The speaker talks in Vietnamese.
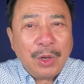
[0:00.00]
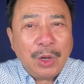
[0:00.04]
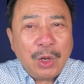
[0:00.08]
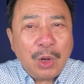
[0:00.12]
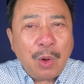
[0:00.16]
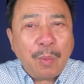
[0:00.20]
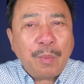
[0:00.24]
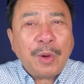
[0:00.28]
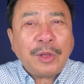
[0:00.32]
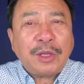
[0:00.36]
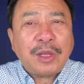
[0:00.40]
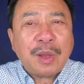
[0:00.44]

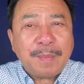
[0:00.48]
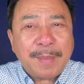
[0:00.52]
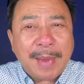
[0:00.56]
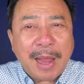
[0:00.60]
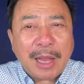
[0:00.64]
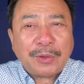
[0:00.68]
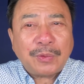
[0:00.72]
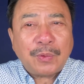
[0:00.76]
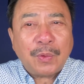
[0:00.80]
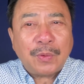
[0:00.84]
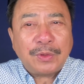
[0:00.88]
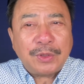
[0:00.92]
Lúc đó thì
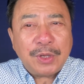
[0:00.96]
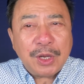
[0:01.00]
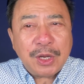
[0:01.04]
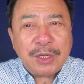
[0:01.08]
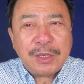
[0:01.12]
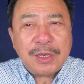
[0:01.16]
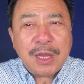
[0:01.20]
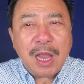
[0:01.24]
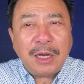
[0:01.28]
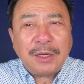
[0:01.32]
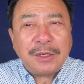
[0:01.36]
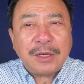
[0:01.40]
mẹ tôi thức
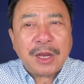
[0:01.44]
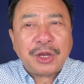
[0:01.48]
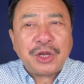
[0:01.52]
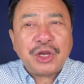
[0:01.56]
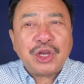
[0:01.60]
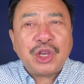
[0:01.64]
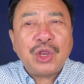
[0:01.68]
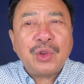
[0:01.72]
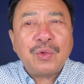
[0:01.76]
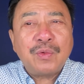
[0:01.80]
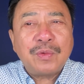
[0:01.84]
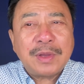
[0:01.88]
giấc
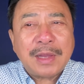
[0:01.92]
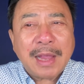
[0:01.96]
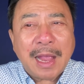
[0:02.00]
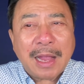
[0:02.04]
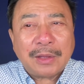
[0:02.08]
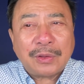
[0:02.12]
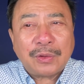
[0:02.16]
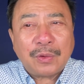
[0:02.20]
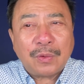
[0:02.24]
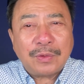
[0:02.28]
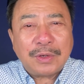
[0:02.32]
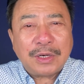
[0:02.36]
định kêu cha
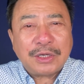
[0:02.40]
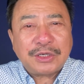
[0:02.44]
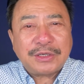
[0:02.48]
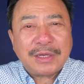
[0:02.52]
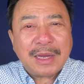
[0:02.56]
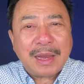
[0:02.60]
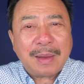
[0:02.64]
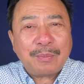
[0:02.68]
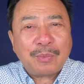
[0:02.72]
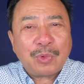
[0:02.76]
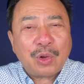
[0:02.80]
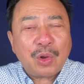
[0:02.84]
tôi đã
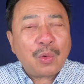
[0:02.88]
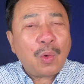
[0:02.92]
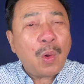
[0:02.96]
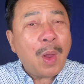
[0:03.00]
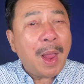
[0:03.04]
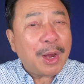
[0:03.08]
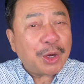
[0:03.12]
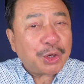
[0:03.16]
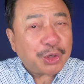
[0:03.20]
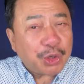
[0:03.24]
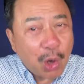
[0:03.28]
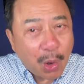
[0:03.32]
xem coi có
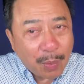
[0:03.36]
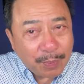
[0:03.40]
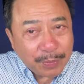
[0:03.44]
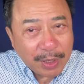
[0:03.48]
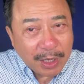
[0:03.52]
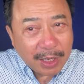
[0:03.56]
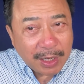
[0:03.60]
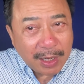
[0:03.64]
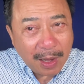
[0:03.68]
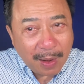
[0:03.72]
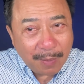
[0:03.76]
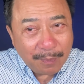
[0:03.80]
ăn trộm
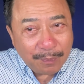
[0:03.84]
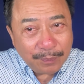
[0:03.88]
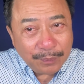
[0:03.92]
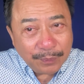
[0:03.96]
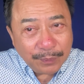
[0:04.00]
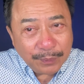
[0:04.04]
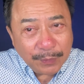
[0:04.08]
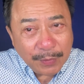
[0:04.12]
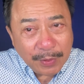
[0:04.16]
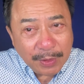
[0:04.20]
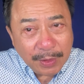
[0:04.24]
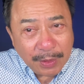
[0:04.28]
gì không,
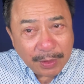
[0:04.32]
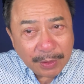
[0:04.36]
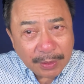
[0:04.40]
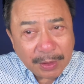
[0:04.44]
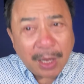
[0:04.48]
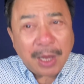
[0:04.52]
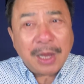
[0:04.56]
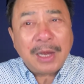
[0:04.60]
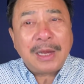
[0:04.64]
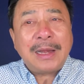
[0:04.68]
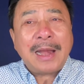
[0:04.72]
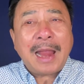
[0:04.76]

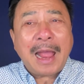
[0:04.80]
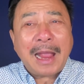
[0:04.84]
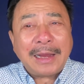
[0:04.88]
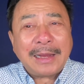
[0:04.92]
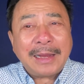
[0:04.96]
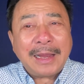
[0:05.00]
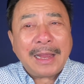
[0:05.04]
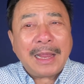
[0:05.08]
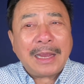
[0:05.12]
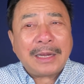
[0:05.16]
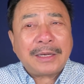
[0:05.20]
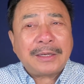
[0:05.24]
thì lại
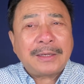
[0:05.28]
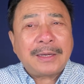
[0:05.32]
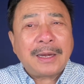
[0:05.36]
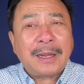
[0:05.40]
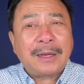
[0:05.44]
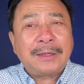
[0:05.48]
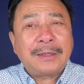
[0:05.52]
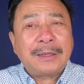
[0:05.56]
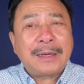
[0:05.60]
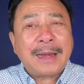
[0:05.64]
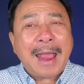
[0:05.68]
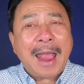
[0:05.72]
nghe
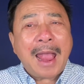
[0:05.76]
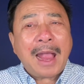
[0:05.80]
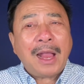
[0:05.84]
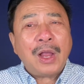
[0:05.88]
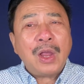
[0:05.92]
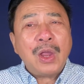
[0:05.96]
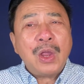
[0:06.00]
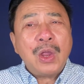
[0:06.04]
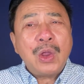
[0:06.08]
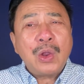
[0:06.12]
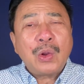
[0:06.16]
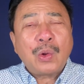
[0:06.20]
trên gác
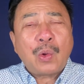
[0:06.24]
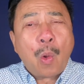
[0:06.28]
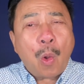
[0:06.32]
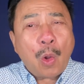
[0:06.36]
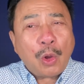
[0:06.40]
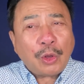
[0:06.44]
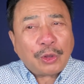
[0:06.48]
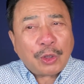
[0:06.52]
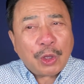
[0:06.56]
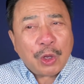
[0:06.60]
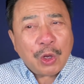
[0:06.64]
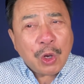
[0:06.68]

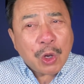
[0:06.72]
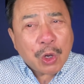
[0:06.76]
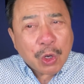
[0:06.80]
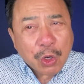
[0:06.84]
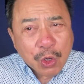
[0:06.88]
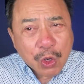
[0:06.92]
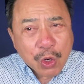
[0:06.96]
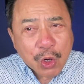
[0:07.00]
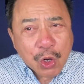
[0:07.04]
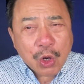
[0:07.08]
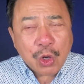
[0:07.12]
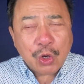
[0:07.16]
có tiếng
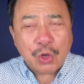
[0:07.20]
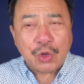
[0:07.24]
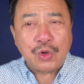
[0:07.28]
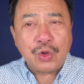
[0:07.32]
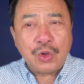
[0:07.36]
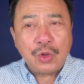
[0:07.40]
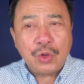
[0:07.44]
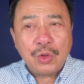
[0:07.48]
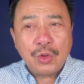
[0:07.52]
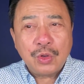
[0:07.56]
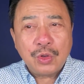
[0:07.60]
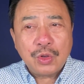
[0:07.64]
hừ hừ
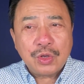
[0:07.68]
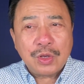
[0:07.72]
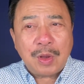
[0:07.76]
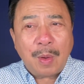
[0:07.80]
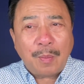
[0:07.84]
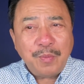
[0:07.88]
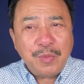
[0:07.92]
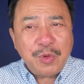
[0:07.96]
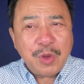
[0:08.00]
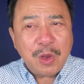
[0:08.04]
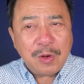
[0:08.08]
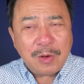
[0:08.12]

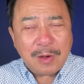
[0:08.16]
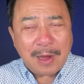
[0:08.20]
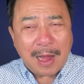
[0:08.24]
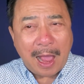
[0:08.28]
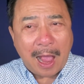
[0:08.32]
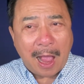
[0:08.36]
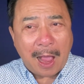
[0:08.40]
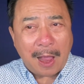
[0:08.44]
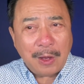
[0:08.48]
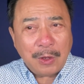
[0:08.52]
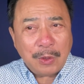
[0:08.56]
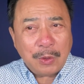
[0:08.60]
giống như
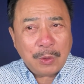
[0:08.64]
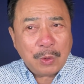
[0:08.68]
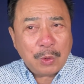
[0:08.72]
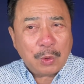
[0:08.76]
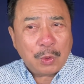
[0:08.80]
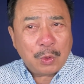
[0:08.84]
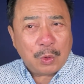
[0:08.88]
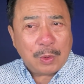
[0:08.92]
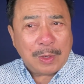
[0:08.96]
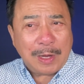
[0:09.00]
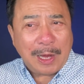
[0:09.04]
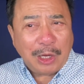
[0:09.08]
là
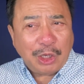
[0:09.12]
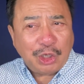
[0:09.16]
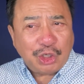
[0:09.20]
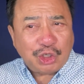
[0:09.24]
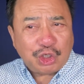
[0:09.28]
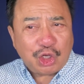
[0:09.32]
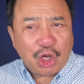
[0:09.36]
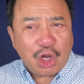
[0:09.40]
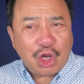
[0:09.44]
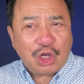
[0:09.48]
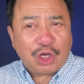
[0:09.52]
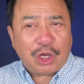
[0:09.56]
lấy
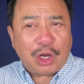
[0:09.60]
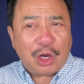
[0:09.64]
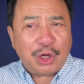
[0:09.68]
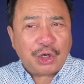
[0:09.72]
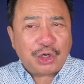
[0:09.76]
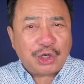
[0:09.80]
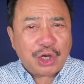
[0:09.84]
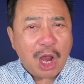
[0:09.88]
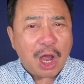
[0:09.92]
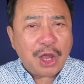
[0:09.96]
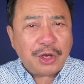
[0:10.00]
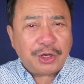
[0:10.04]
sức hay
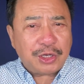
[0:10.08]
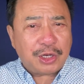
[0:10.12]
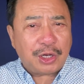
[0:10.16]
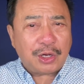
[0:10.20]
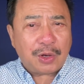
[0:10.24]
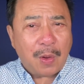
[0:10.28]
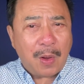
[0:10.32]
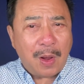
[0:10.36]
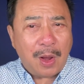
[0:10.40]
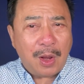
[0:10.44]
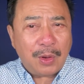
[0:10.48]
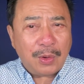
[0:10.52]
rên gì
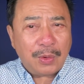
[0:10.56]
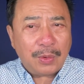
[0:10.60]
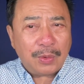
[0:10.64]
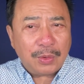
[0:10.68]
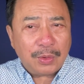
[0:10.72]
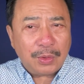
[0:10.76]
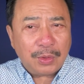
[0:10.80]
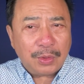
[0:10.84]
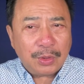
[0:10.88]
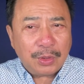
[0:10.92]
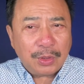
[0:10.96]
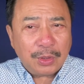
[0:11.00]
đó,
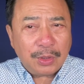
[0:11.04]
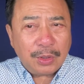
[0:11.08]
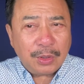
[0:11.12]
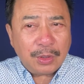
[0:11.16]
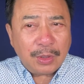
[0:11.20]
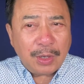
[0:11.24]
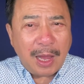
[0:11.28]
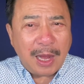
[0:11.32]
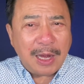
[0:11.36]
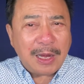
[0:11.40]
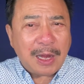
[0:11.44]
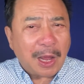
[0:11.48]

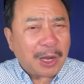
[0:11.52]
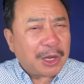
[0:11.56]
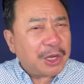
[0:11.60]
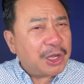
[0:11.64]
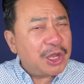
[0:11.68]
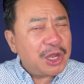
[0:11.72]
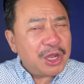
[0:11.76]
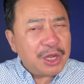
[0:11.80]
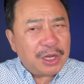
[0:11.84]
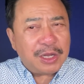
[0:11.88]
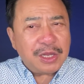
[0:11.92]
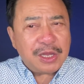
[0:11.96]
hay là
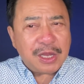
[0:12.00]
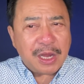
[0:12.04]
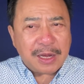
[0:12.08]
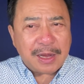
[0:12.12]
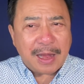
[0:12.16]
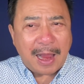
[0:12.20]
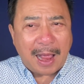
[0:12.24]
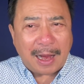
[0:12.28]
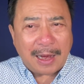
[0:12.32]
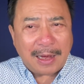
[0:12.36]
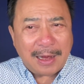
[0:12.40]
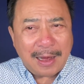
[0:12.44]
khiêng cái gì
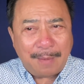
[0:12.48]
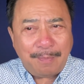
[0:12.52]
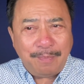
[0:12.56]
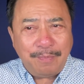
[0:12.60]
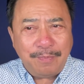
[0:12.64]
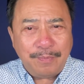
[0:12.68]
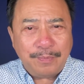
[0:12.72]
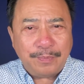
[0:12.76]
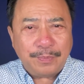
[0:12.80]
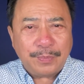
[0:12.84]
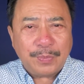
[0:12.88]
nặng lắm.